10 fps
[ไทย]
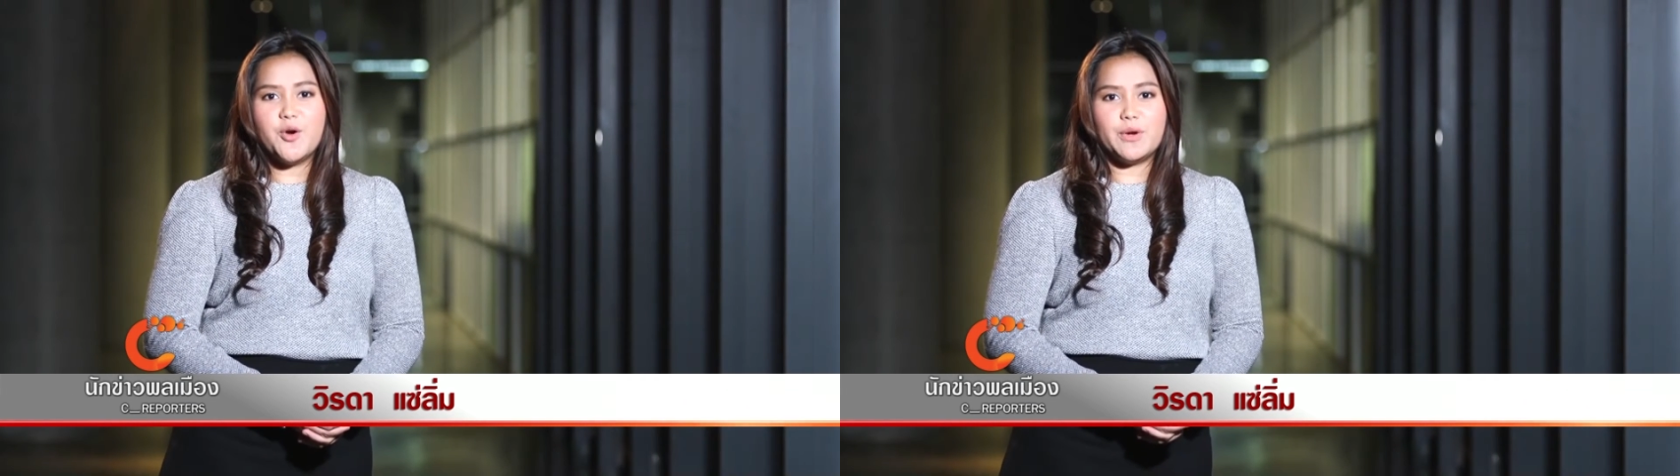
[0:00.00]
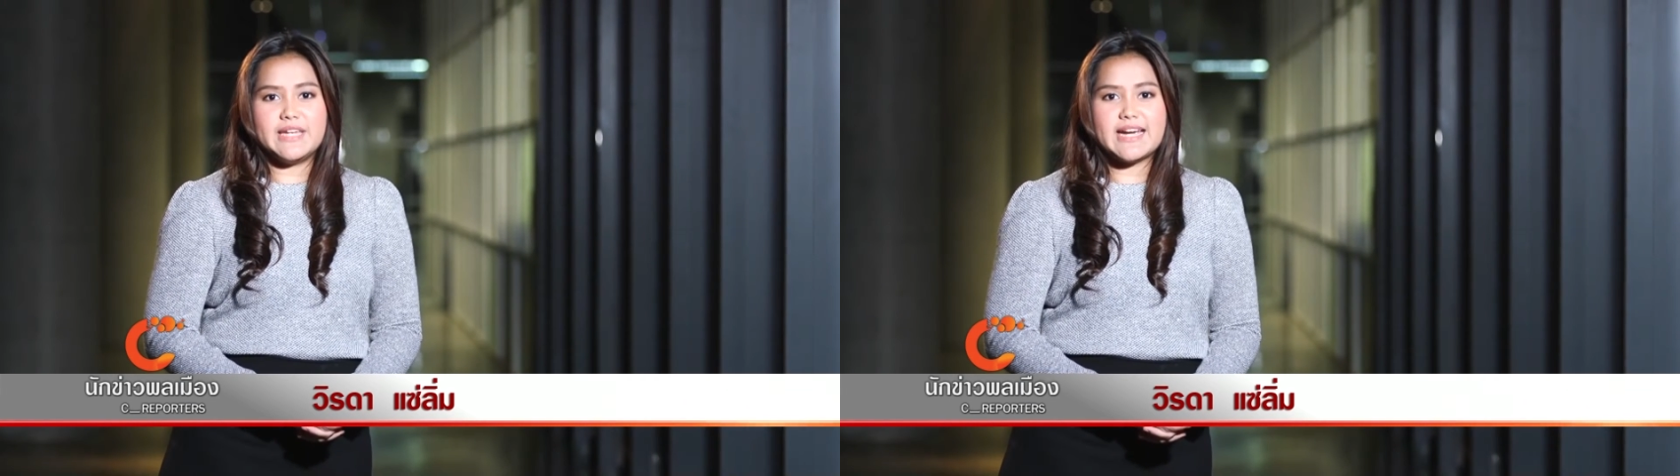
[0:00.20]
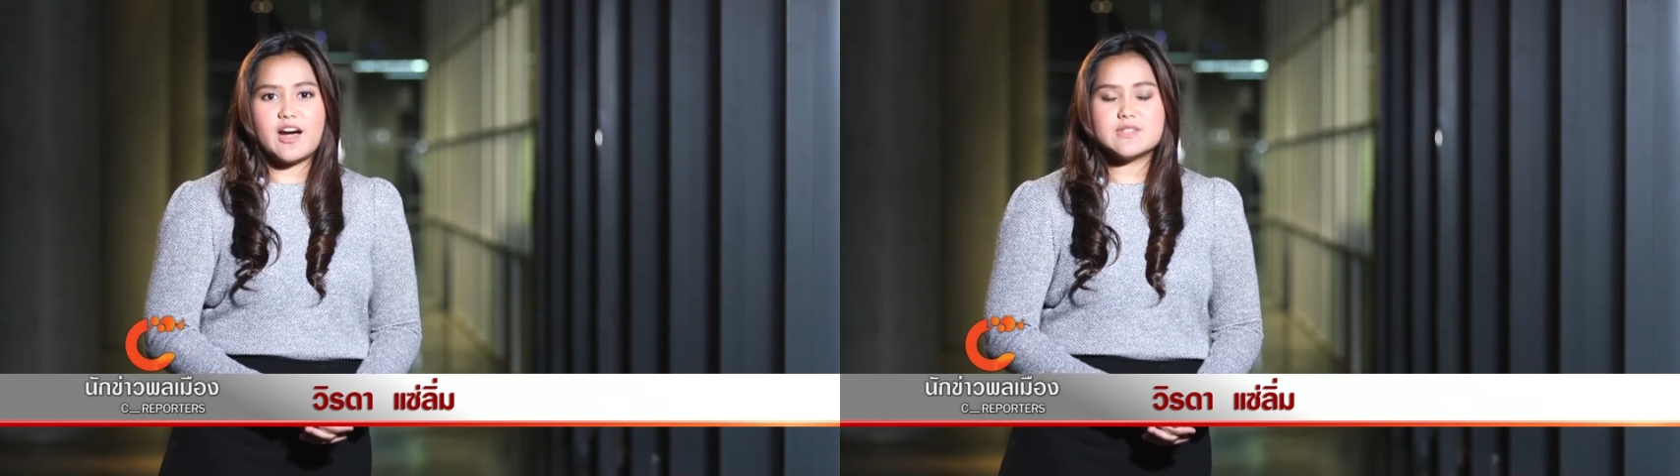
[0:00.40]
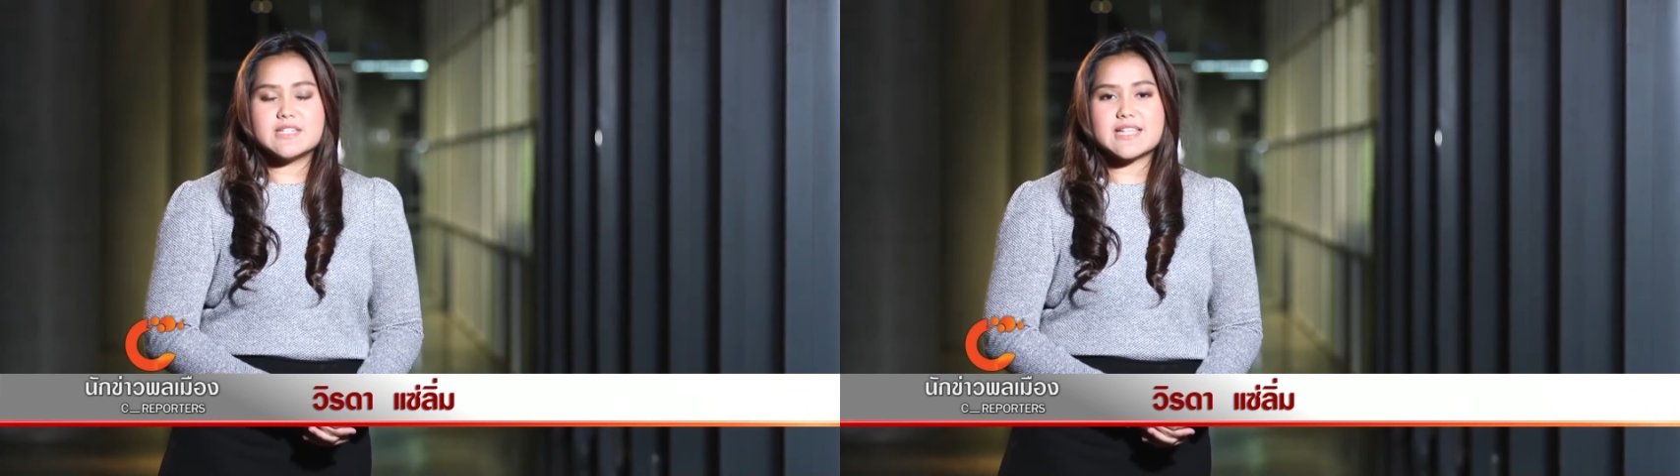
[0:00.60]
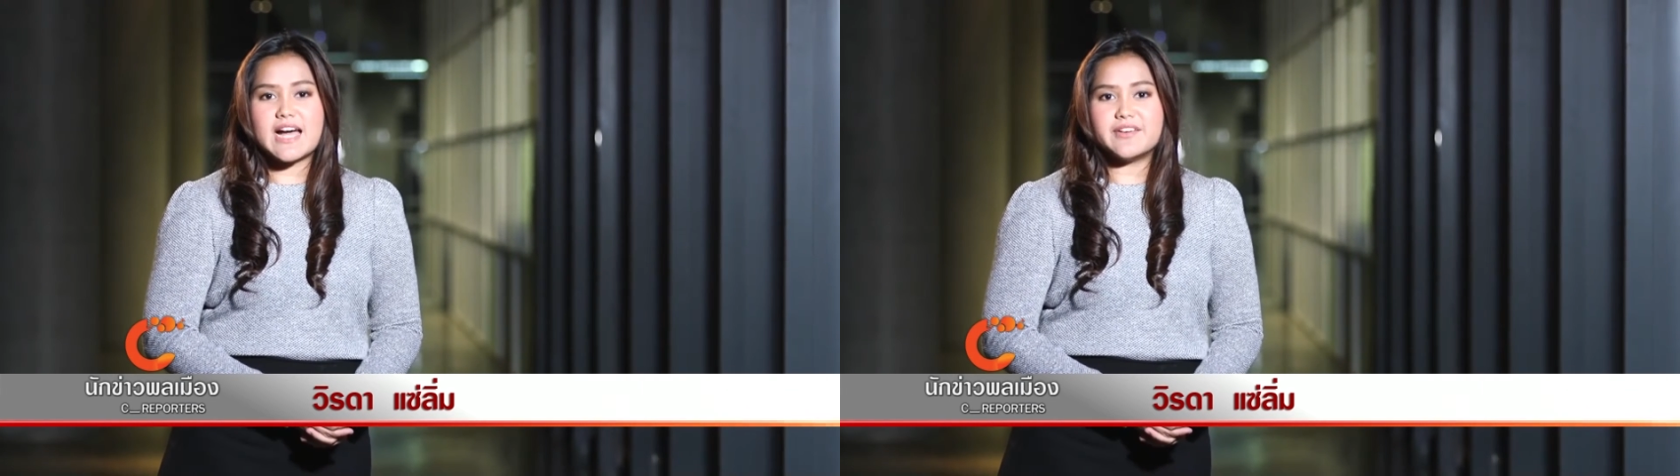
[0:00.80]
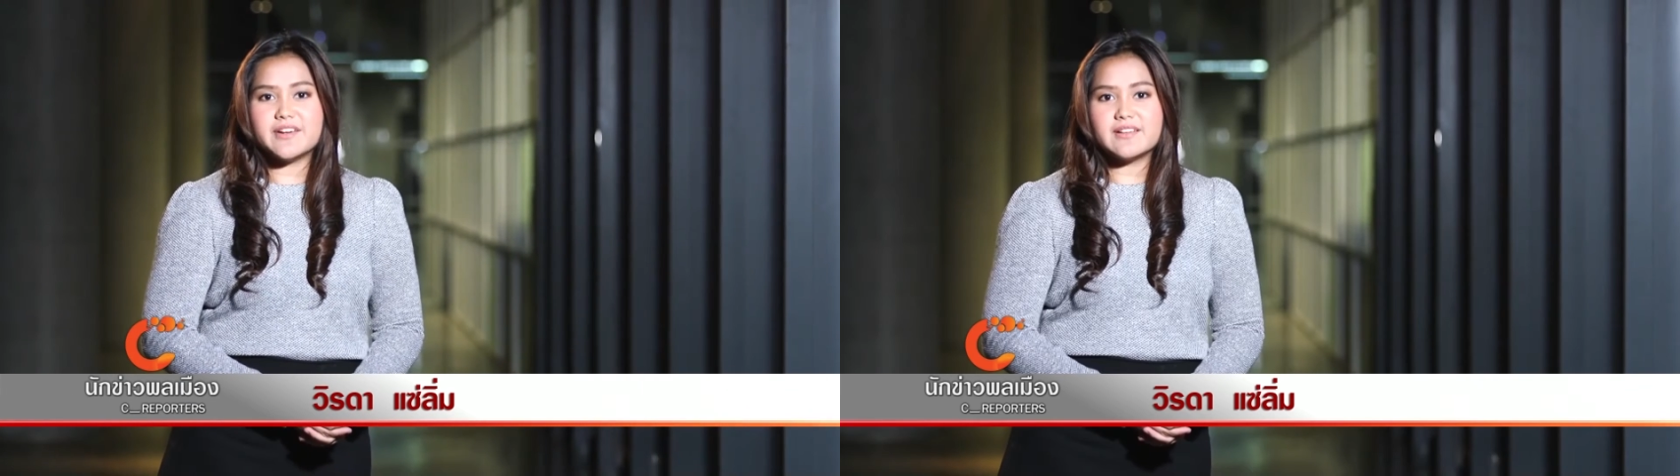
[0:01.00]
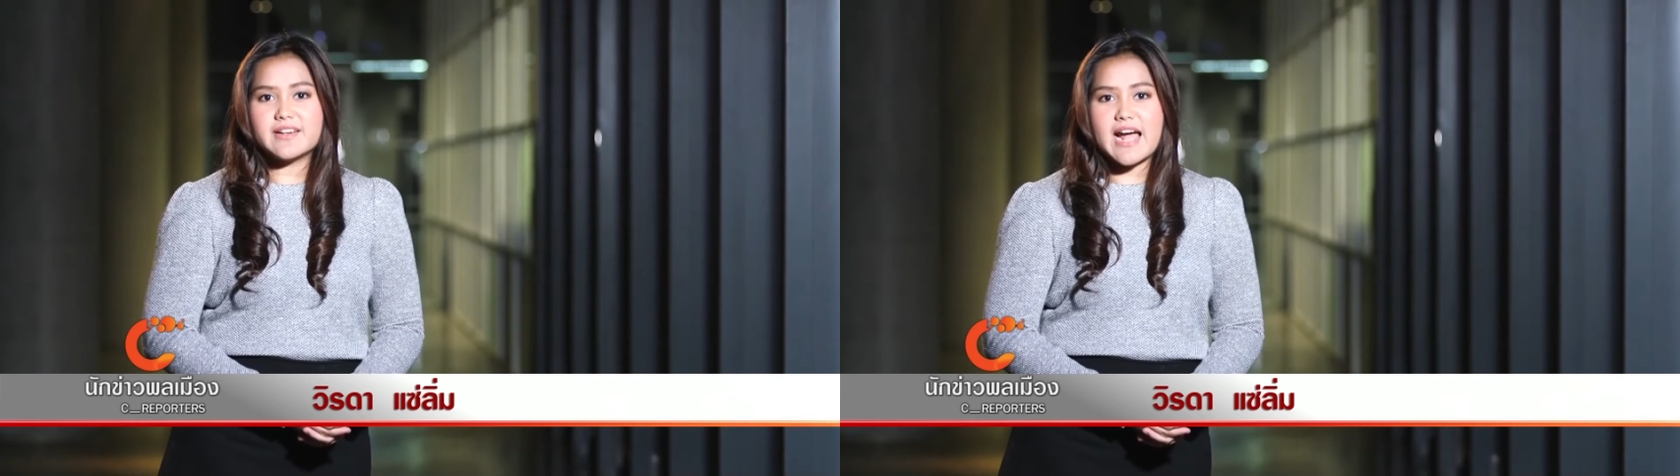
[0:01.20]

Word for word: วันนี้เขาสื่อสารเรื่อง